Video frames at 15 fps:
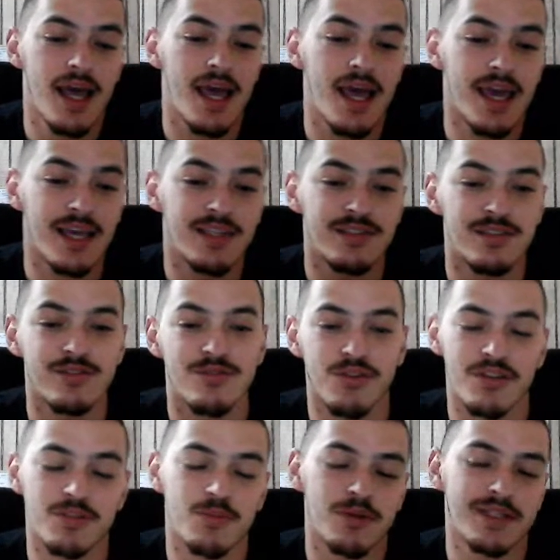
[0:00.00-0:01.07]

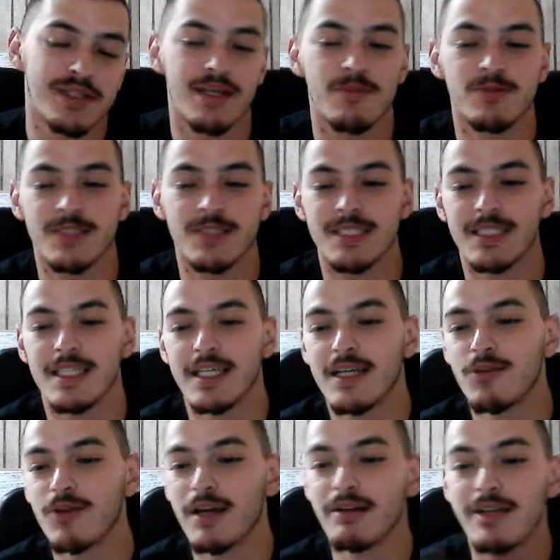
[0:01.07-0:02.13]
requisições, por exemplo, assim, é,
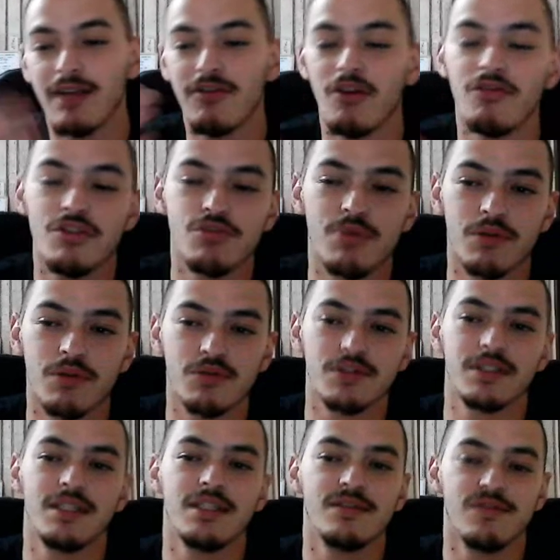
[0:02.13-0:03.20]
eu quero gravar um vídeo para
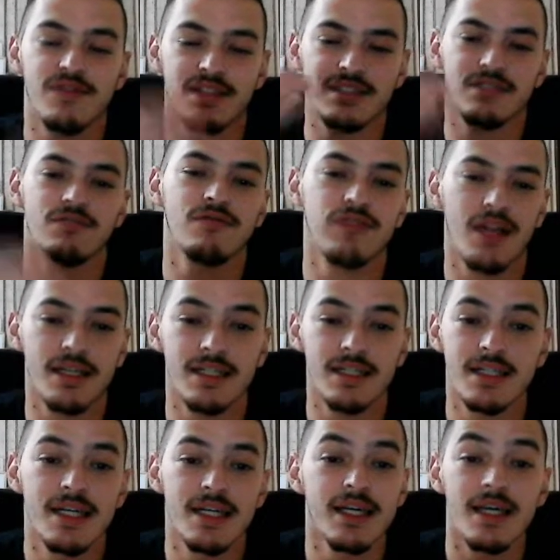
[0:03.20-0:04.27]
vocês fazendo um flyer,
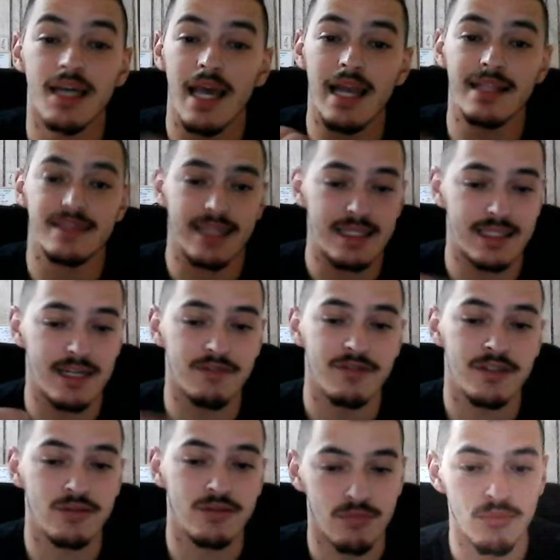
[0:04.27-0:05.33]
ele está
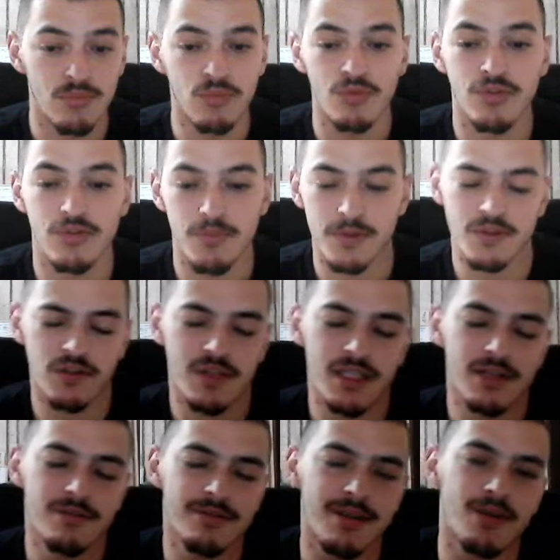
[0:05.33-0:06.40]
travando muito, pessoal. Daí
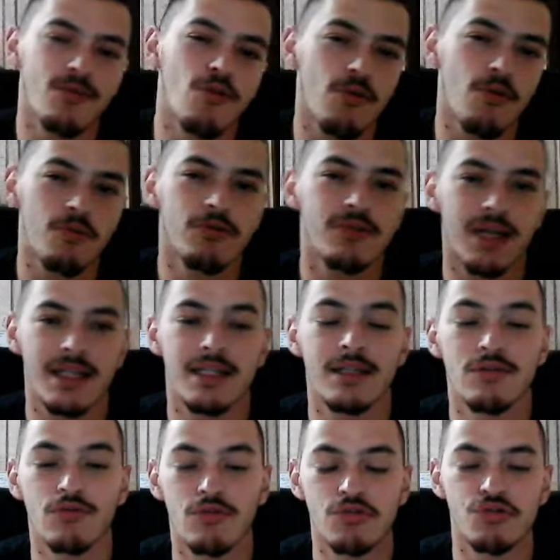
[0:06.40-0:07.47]
não tem como eu estar tá
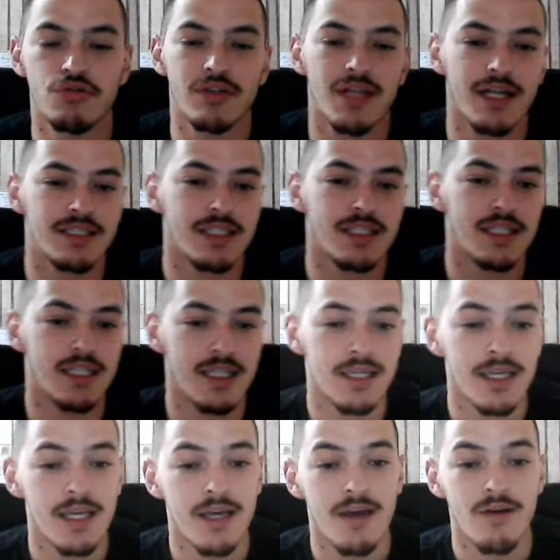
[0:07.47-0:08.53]
dando continuidade aqui
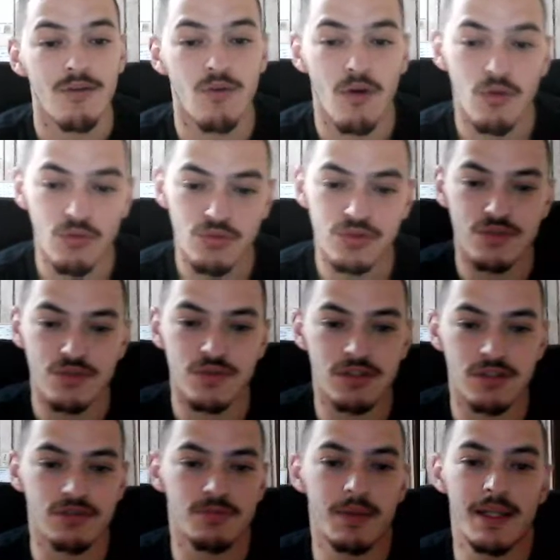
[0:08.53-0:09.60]
com alguns
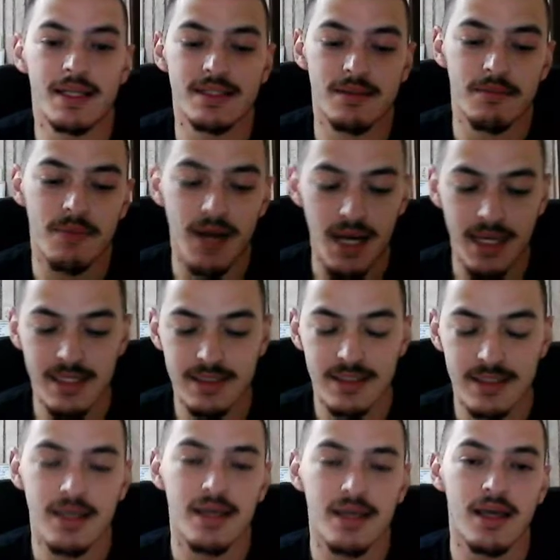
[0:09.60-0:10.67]
vídeos, beleza?
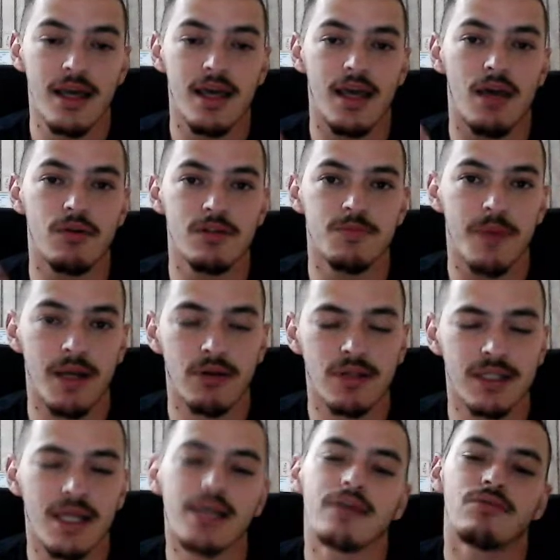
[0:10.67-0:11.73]
Mas eu espero
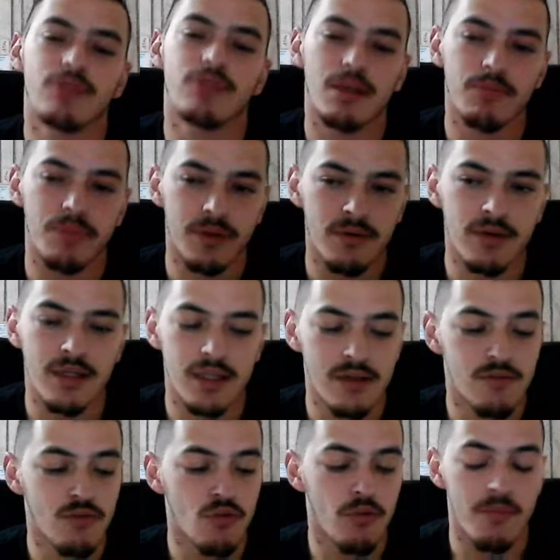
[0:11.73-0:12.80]
que daqui um tempinho aqui
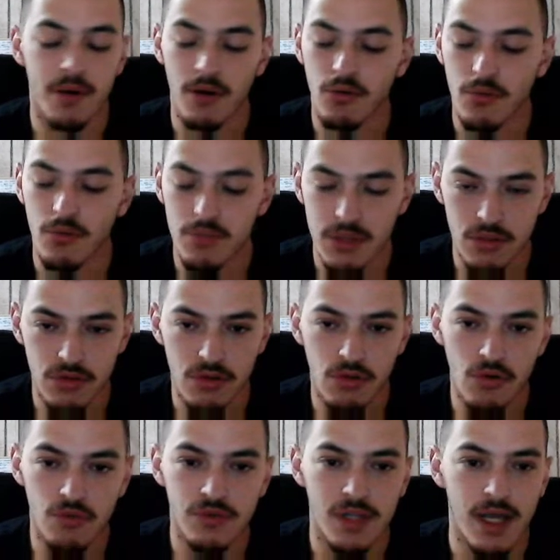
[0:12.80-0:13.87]
eu vou comprar um computador
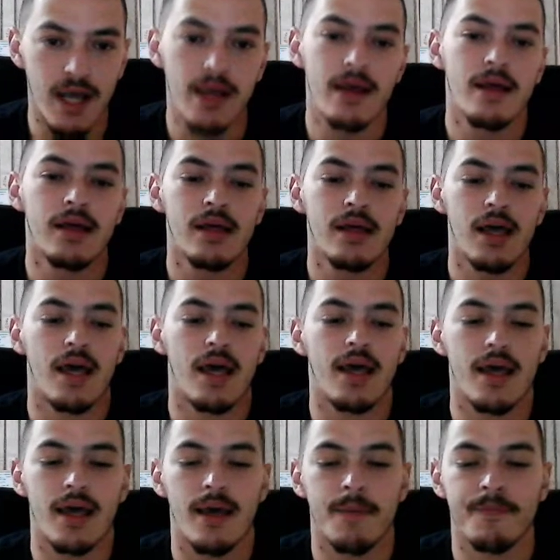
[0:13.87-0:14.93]
novo, tá?
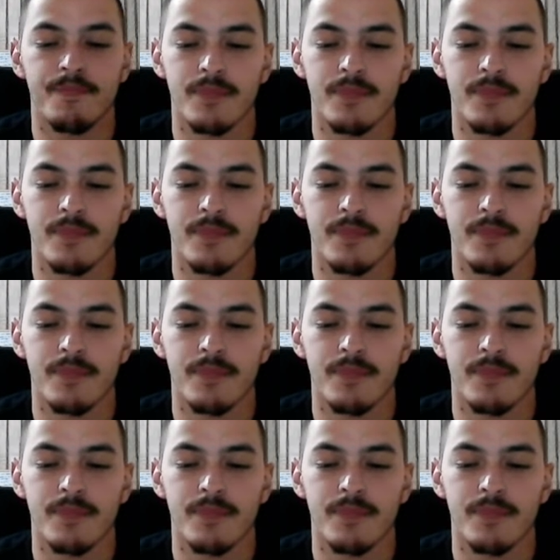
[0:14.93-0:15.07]
É,